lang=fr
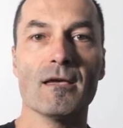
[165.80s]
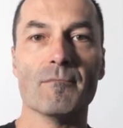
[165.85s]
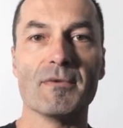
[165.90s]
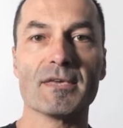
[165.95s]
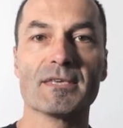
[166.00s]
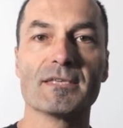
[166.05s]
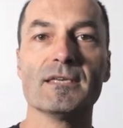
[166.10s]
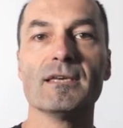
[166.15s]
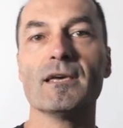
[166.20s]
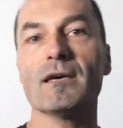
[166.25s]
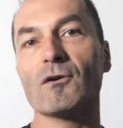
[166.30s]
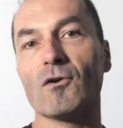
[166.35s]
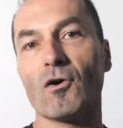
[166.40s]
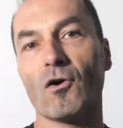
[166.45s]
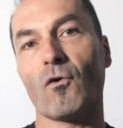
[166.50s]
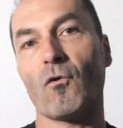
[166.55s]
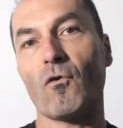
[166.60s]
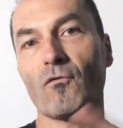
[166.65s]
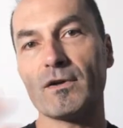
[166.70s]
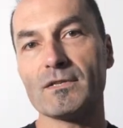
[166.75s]
mais qui est,
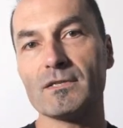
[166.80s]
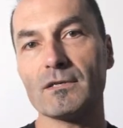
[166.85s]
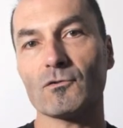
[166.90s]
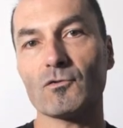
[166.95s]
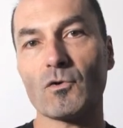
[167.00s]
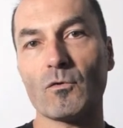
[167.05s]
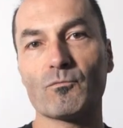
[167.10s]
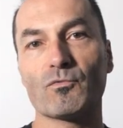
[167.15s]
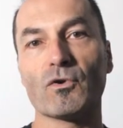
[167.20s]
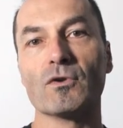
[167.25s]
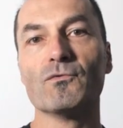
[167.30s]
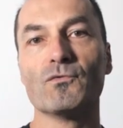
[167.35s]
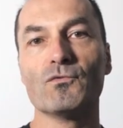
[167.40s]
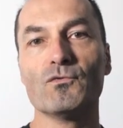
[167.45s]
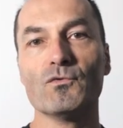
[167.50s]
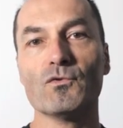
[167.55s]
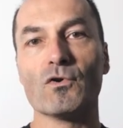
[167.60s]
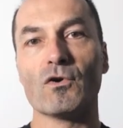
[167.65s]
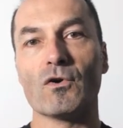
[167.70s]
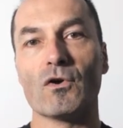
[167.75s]
euh, on va dire d'un point de
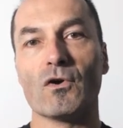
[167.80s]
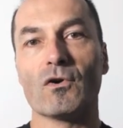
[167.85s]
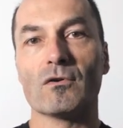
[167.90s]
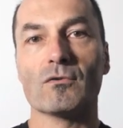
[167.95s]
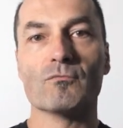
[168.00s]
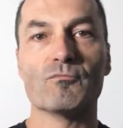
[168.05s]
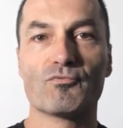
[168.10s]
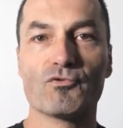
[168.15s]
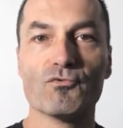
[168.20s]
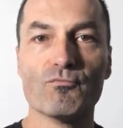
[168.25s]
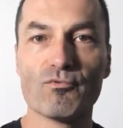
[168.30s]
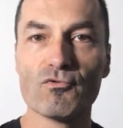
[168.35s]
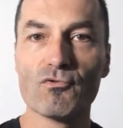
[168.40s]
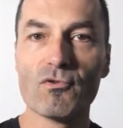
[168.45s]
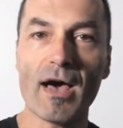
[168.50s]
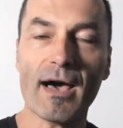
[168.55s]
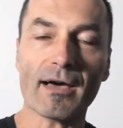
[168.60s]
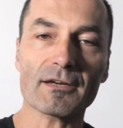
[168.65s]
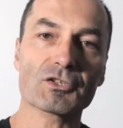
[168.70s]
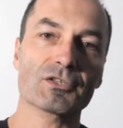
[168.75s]
vue plus, plus
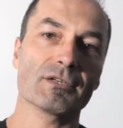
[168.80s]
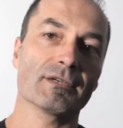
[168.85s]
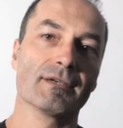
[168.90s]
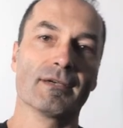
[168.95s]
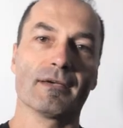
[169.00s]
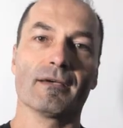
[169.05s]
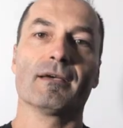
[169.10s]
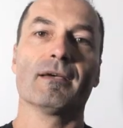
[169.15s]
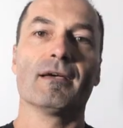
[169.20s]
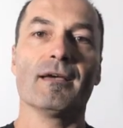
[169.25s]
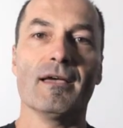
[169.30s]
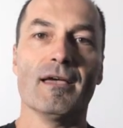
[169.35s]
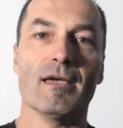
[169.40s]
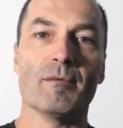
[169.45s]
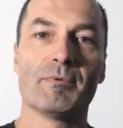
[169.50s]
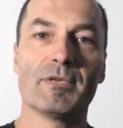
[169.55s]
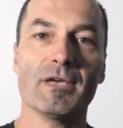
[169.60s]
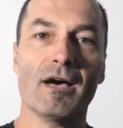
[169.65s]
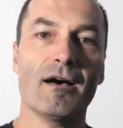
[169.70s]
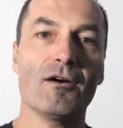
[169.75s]
large,
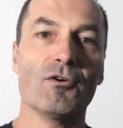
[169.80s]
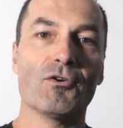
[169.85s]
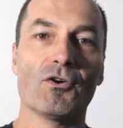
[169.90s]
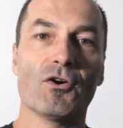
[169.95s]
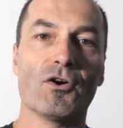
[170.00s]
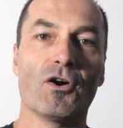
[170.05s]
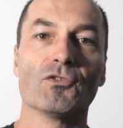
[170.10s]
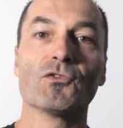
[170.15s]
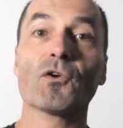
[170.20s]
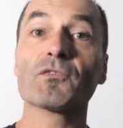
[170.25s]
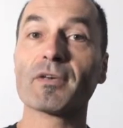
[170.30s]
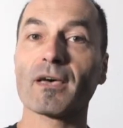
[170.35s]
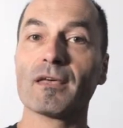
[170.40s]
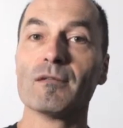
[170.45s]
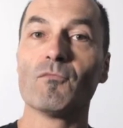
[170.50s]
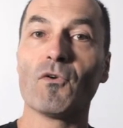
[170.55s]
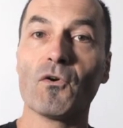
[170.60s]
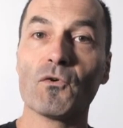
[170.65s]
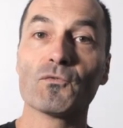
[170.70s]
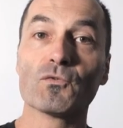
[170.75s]
eh bien, un
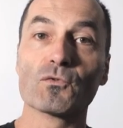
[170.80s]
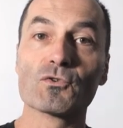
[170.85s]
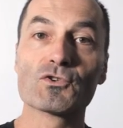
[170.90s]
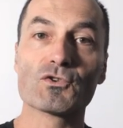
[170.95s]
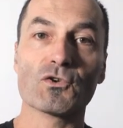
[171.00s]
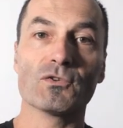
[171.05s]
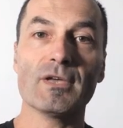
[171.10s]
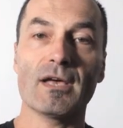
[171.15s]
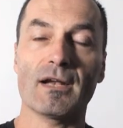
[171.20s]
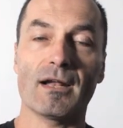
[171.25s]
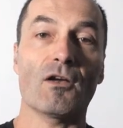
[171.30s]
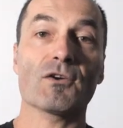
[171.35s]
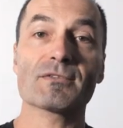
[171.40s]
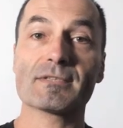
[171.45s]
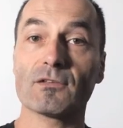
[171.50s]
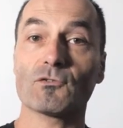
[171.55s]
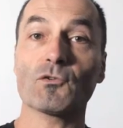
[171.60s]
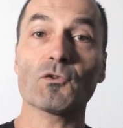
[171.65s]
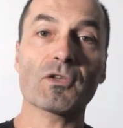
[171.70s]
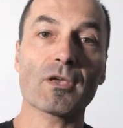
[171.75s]
entraînement fonctionnel. Alors
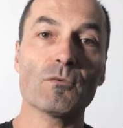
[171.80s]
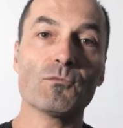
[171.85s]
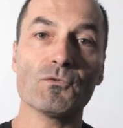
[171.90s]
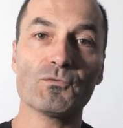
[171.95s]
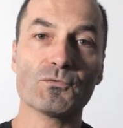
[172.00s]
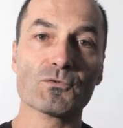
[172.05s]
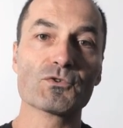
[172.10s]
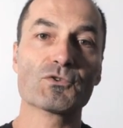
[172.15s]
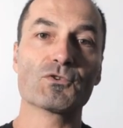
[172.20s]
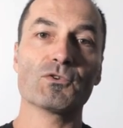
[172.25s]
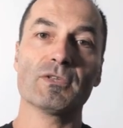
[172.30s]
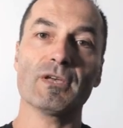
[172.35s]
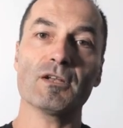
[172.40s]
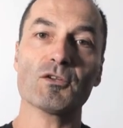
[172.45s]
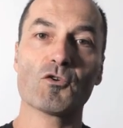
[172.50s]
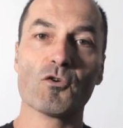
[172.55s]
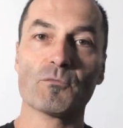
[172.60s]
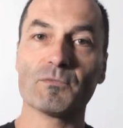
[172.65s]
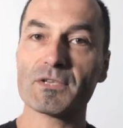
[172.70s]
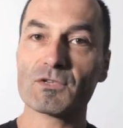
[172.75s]
cet entraînement
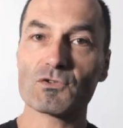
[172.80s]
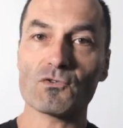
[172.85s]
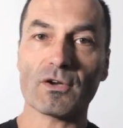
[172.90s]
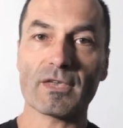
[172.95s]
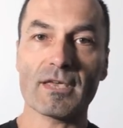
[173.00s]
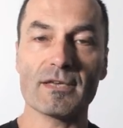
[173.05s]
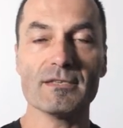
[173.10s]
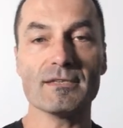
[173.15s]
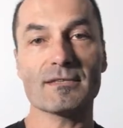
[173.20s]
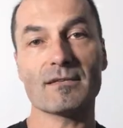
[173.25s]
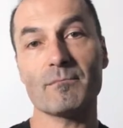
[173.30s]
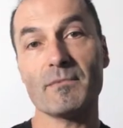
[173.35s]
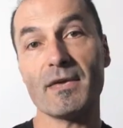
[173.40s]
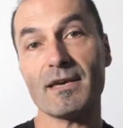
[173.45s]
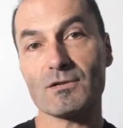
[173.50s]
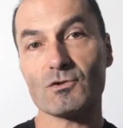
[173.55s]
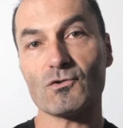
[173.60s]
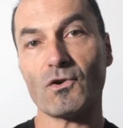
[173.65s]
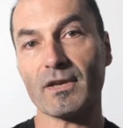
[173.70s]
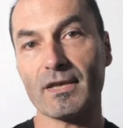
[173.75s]
fonctionnel, comment il s'organise eh
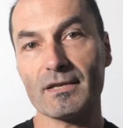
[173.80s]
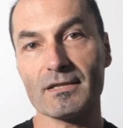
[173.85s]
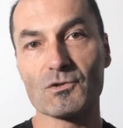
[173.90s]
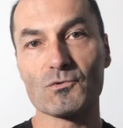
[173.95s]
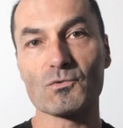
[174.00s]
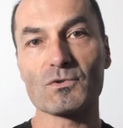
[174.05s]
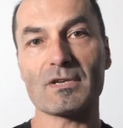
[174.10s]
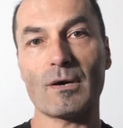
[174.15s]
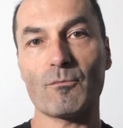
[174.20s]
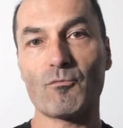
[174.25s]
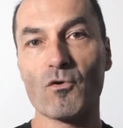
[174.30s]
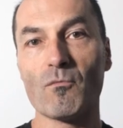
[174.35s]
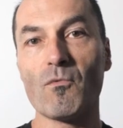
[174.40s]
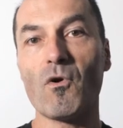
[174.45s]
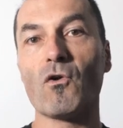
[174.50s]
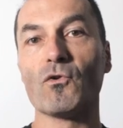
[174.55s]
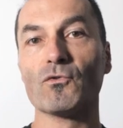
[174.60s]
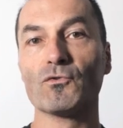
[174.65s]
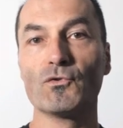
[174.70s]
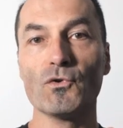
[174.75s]
bien, Il s'organise tout
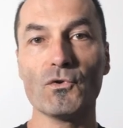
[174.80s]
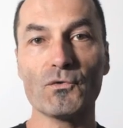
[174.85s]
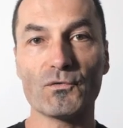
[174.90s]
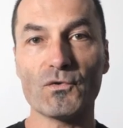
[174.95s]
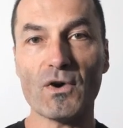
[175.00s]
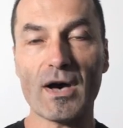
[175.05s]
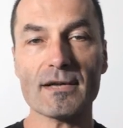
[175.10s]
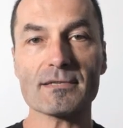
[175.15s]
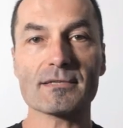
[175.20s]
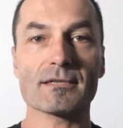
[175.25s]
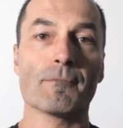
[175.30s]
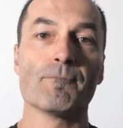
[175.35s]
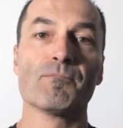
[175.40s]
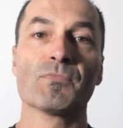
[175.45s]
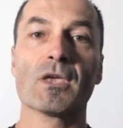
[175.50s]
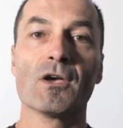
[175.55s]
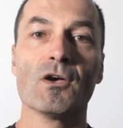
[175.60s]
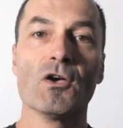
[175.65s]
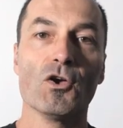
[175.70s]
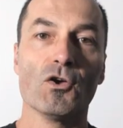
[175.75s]
simplement en deux phases,
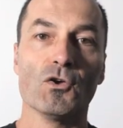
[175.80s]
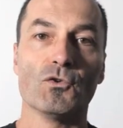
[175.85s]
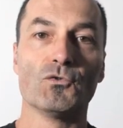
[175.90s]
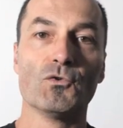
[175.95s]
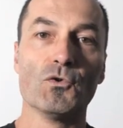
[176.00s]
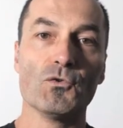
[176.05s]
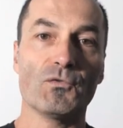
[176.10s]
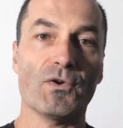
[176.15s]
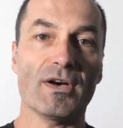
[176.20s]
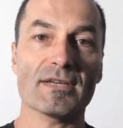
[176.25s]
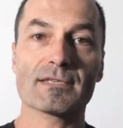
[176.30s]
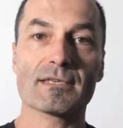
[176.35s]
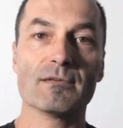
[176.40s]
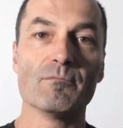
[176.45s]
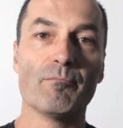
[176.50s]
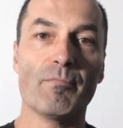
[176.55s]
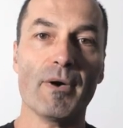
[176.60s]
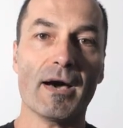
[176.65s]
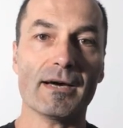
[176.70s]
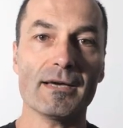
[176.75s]
deux phases qui
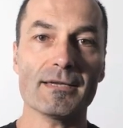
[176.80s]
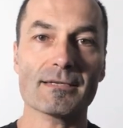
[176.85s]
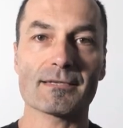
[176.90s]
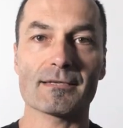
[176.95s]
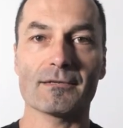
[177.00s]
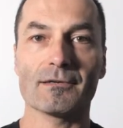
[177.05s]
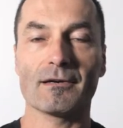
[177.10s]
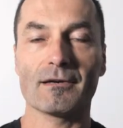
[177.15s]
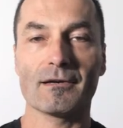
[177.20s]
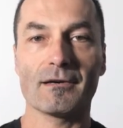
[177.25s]
me paraissent